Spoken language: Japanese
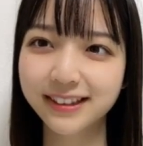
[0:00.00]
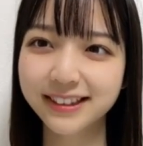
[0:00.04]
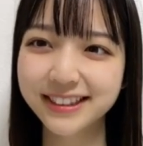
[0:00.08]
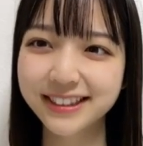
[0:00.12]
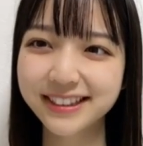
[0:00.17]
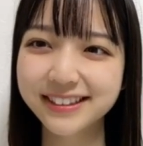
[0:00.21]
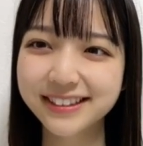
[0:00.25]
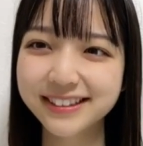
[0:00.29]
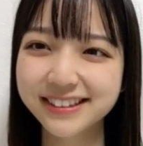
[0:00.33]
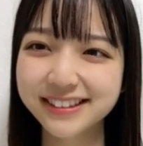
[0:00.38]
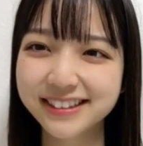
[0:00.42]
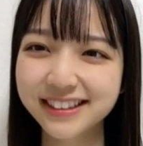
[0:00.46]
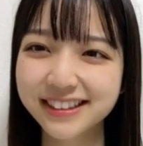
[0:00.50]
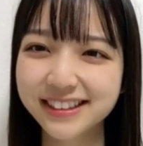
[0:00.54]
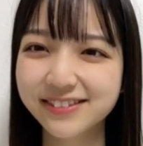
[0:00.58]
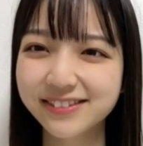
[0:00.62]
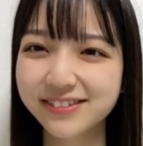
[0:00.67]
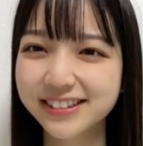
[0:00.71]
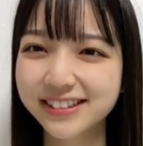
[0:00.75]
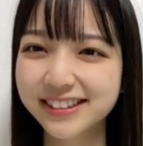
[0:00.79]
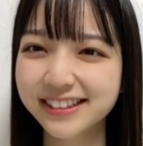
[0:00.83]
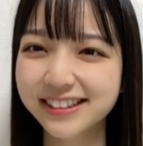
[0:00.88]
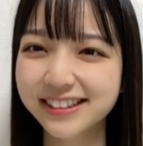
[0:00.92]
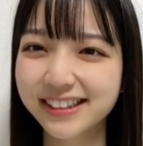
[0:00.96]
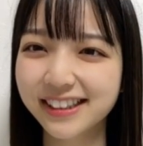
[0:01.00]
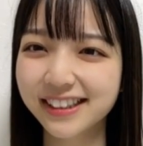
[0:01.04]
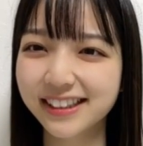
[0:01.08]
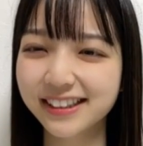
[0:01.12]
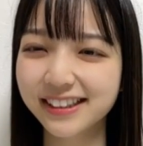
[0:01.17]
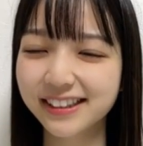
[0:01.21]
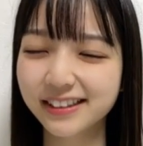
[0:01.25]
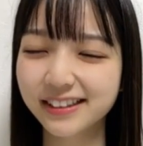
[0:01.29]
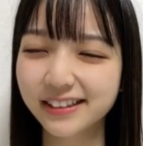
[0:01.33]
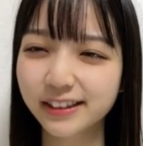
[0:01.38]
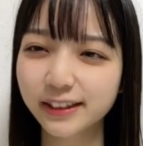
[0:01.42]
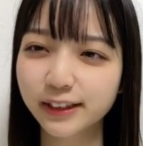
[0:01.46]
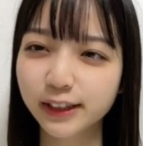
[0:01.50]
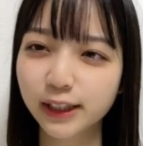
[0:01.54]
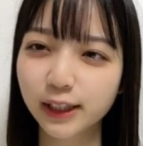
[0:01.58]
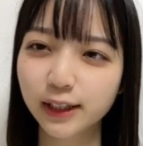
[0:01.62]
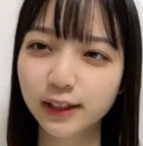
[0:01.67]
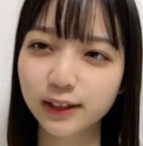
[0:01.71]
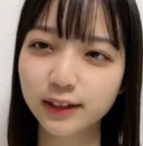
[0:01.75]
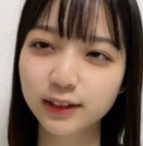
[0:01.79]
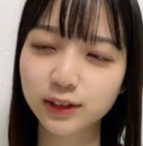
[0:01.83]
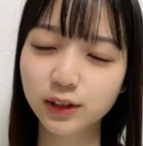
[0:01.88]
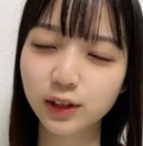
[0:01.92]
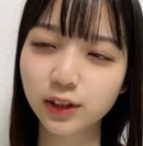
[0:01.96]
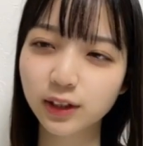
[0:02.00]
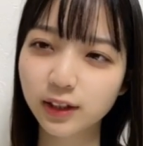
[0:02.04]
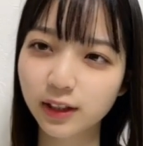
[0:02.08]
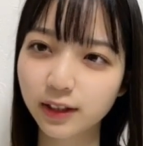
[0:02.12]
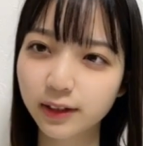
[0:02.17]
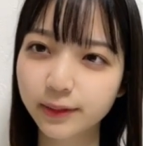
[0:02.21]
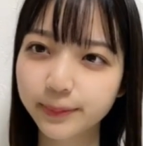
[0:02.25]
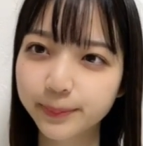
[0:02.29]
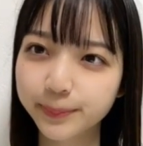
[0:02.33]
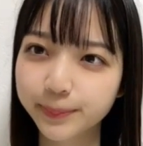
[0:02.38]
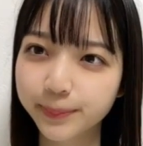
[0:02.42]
緊張してきましたそれな